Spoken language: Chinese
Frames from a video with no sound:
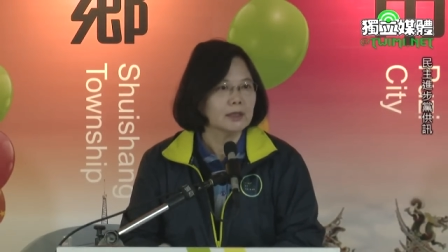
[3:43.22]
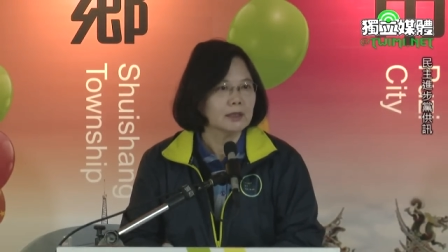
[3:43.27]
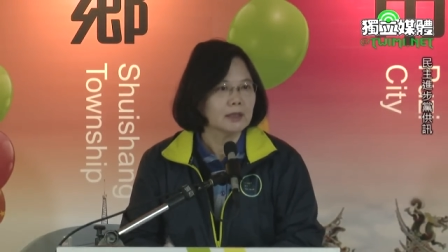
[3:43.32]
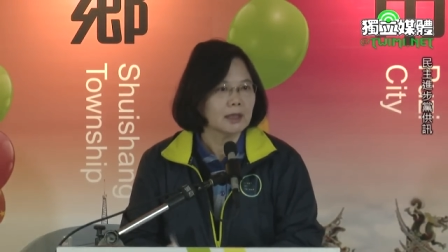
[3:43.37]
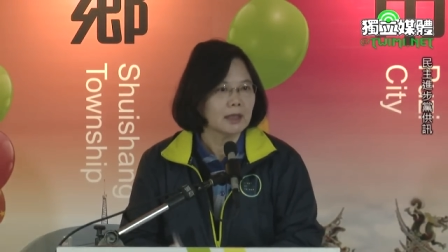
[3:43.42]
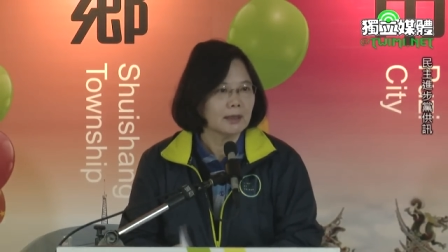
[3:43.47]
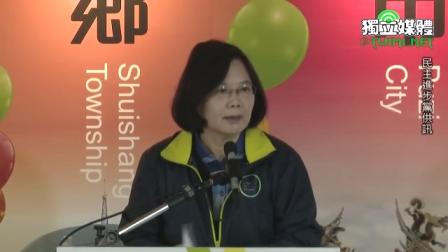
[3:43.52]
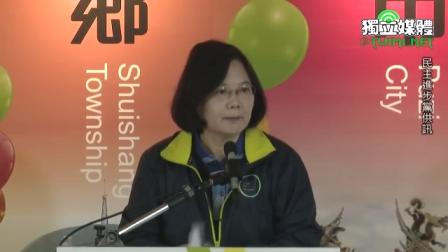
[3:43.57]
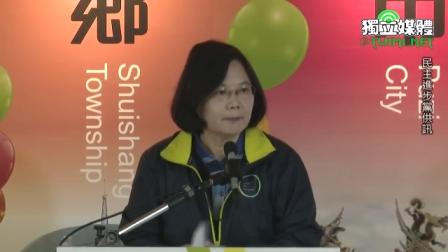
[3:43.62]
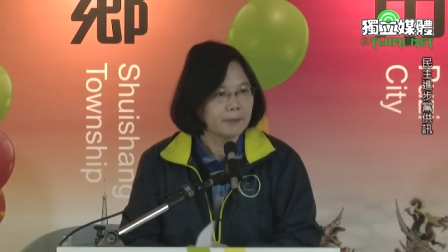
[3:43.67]

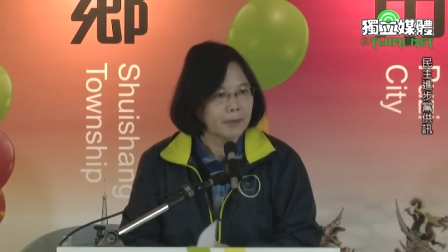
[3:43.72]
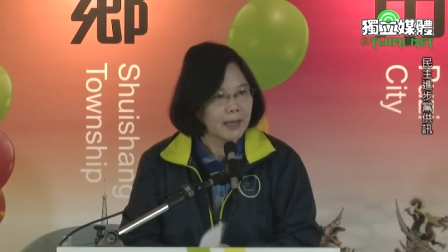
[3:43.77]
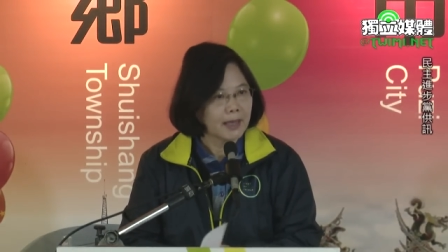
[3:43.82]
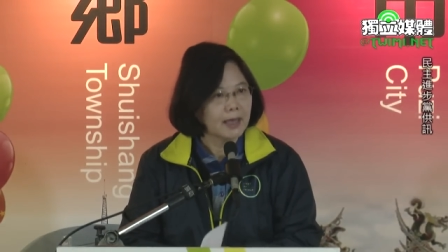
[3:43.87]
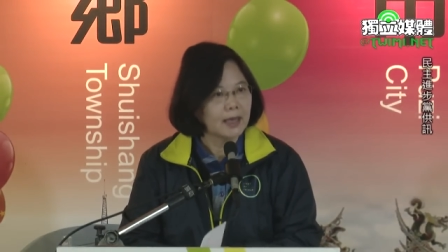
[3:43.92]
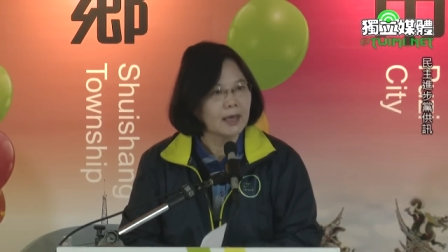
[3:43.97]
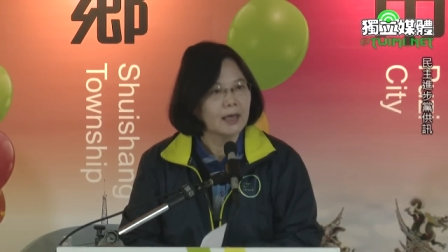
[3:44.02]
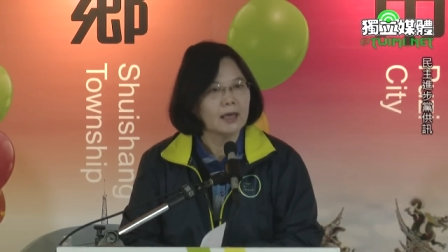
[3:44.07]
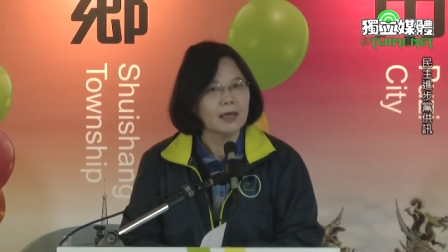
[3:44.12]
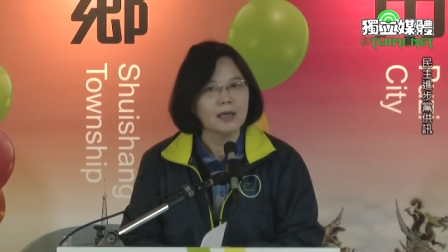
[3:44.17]
呃
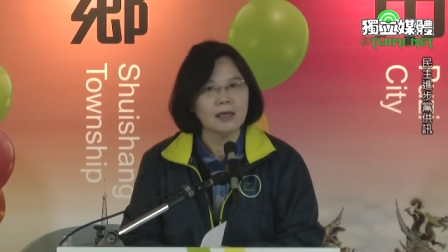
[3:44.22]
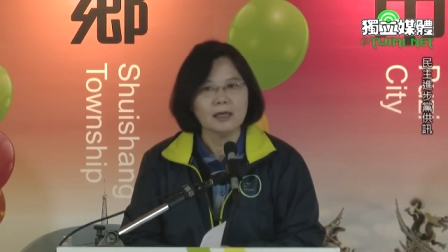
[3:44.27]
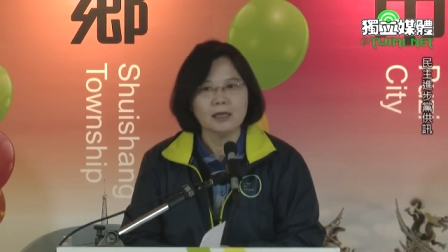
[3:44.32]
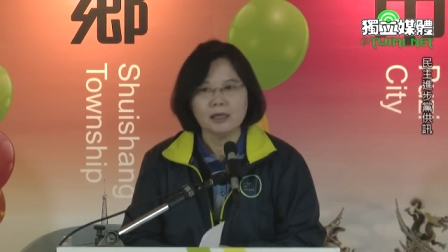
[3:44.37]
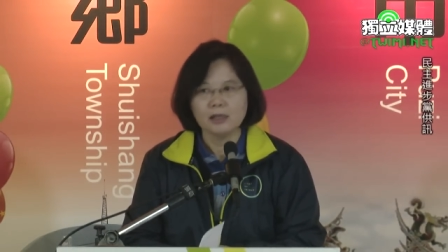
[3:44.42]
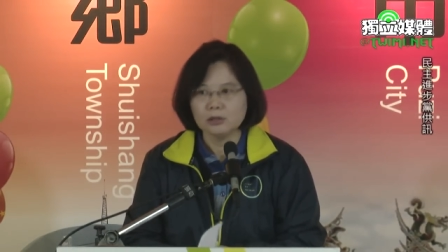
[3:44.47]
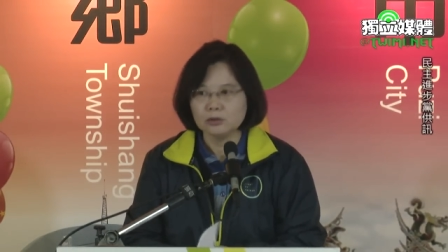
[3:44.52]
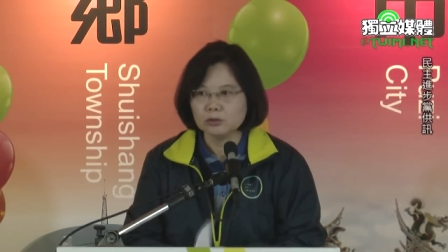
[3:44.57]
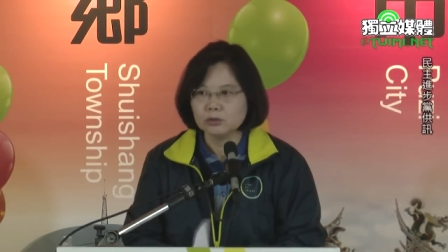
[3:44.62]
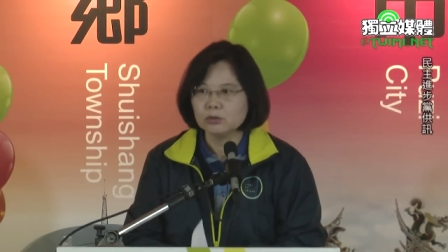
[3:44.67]
把。
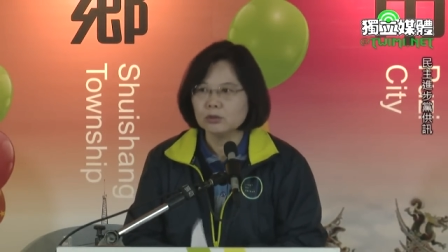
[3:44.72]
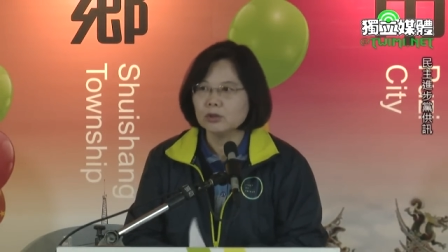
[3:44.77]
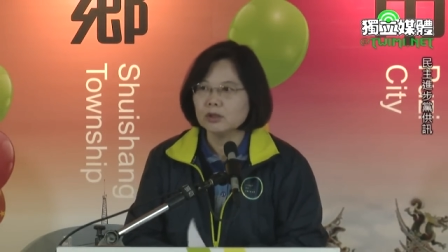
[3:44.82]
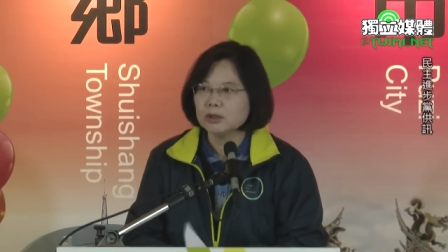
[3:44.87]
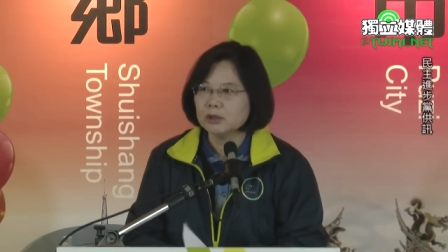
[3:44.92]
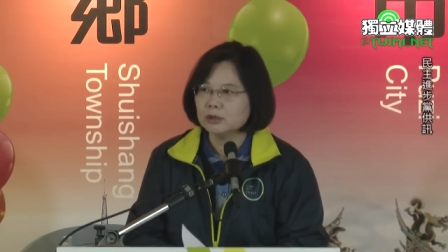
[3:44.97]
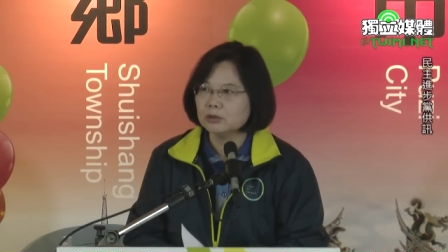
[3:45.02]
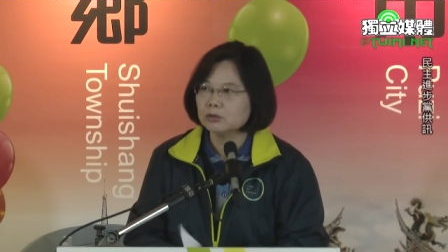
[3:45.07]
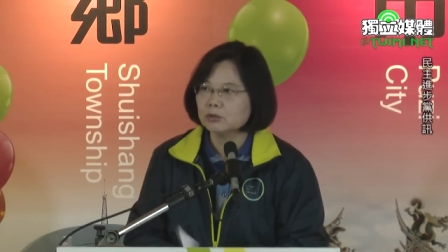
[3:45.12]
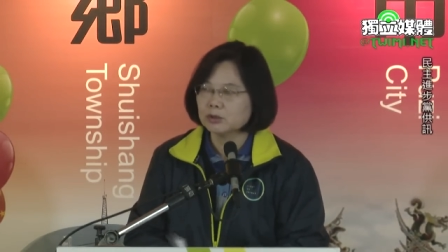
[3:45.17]
很多
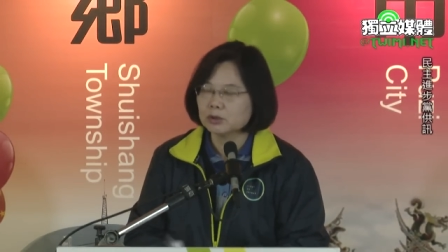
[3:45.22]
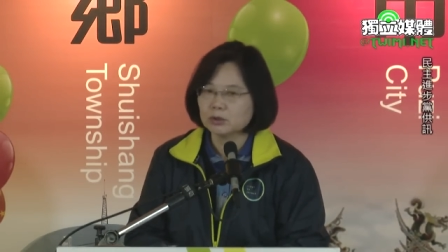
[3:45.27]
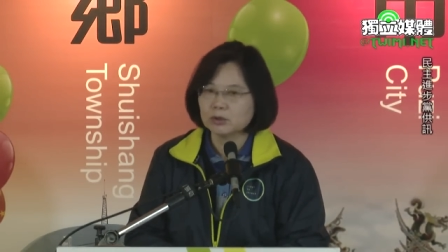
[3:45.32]
很多